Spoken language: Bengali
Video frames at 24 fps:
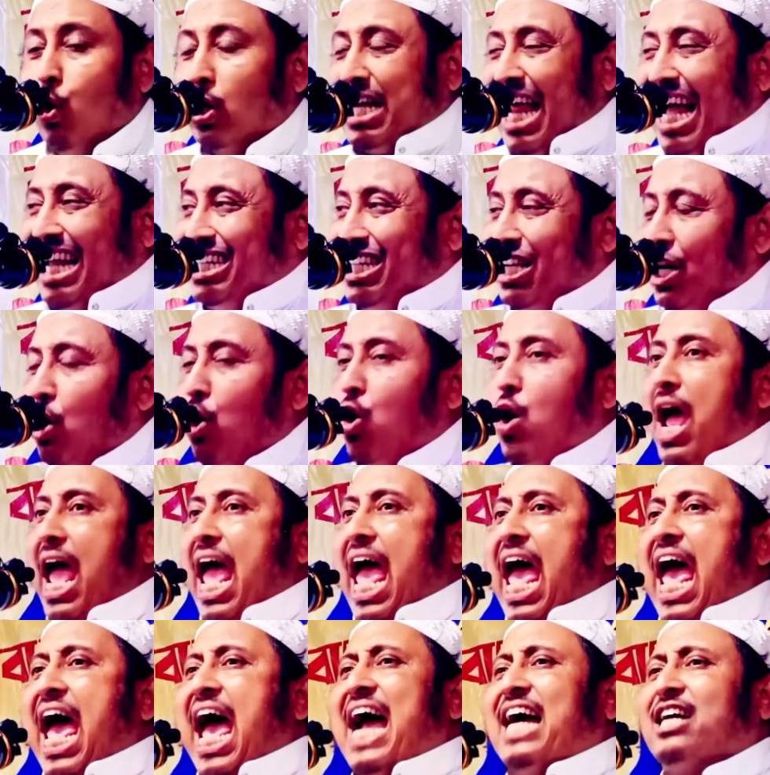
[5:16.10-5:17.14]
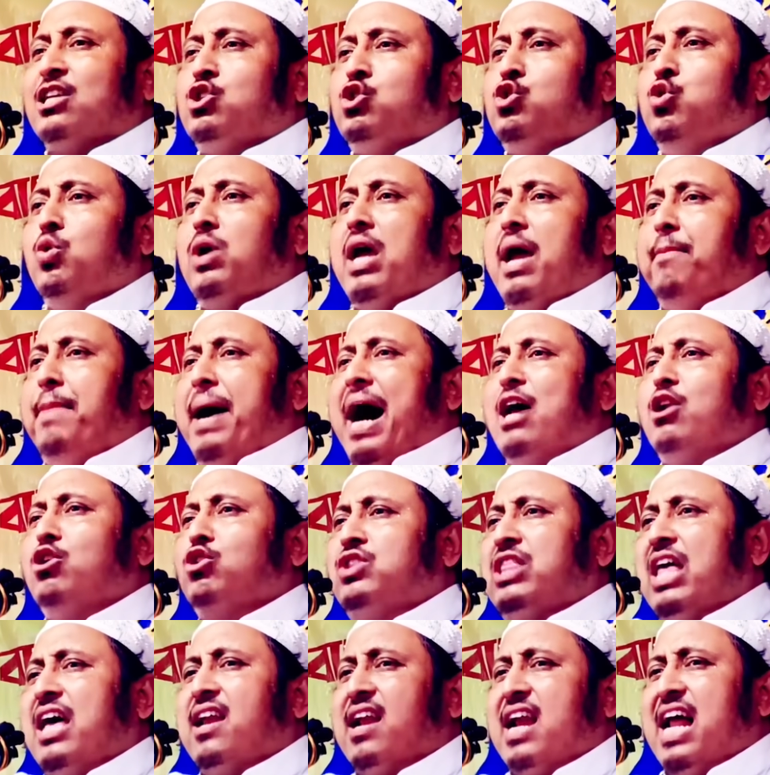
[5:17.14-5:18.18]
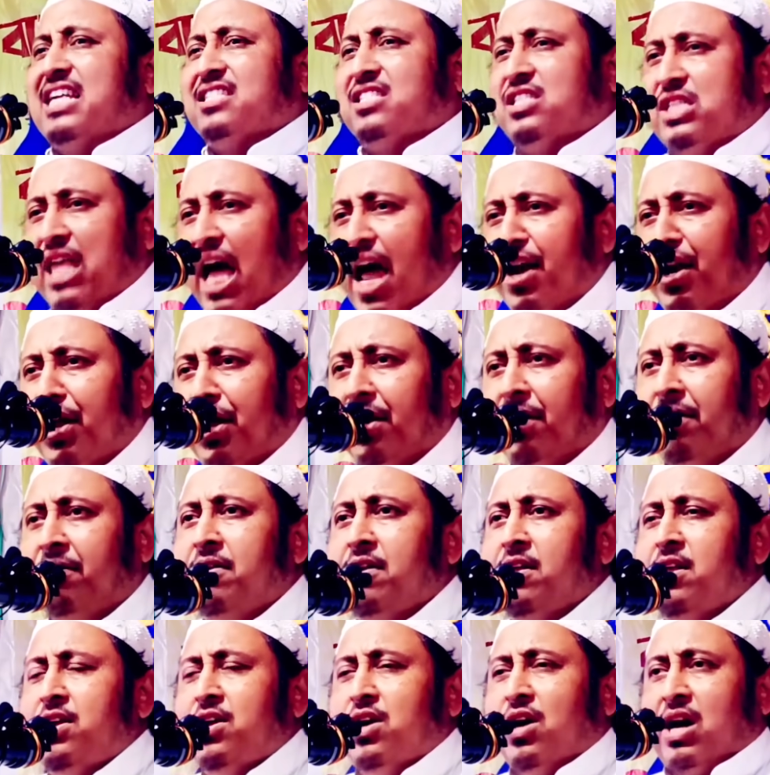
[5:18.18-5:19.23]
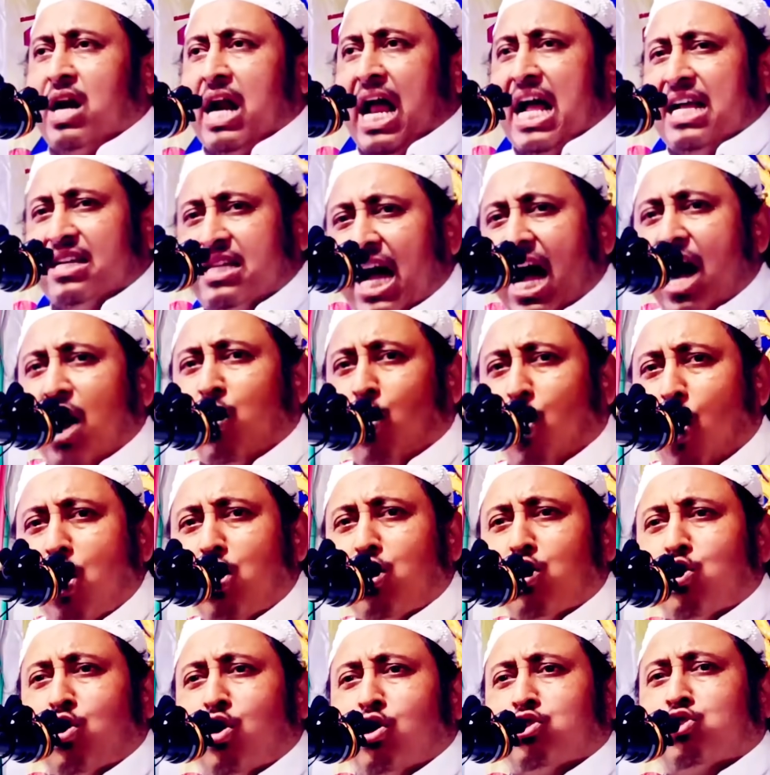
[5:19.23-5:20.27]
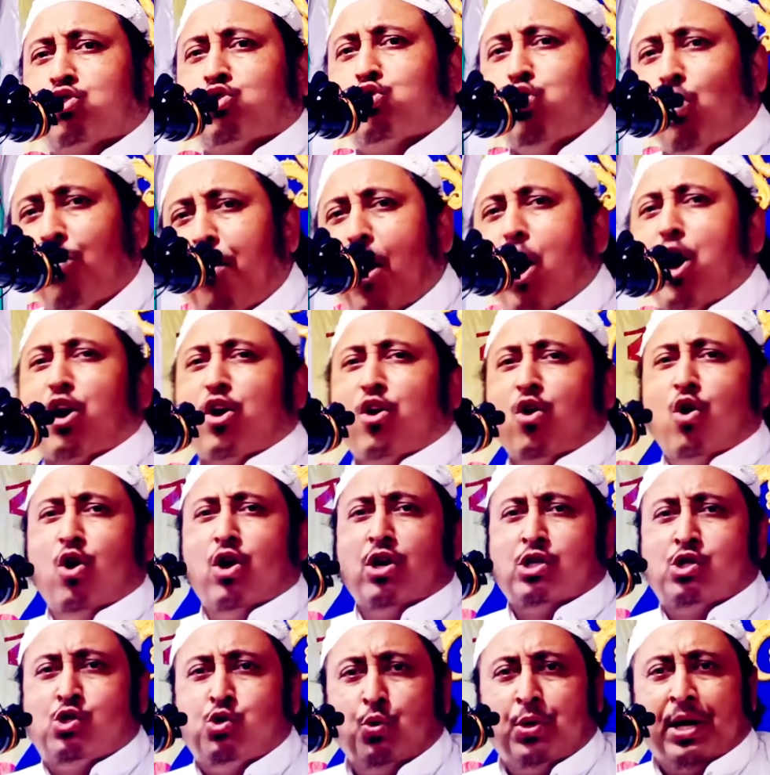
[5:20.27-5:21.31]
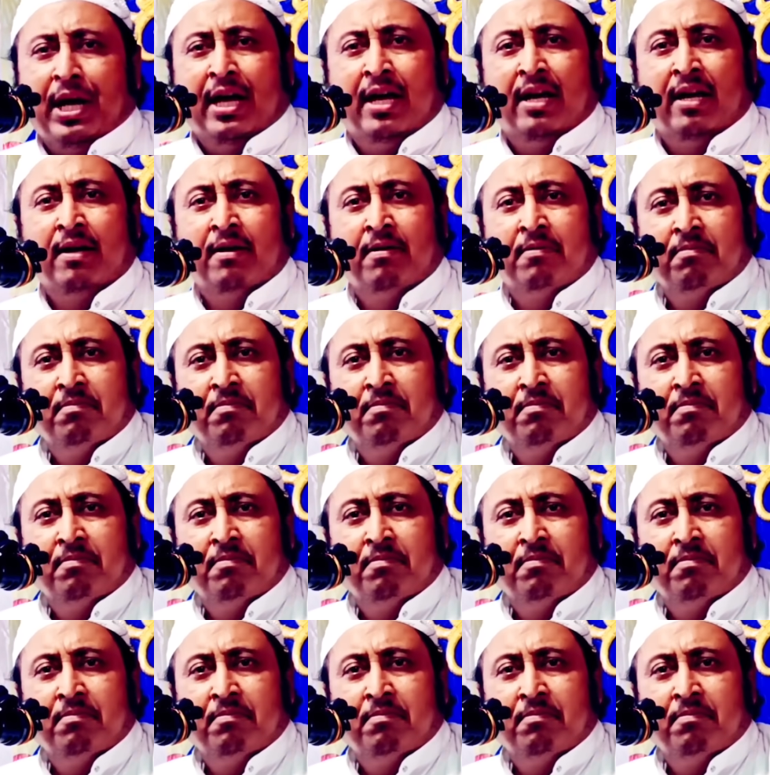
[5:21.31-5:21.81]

ওটা ছিল এক যুগে ভারতের রাজধানী রাজা কর্ণ সুবর্ণর যুগে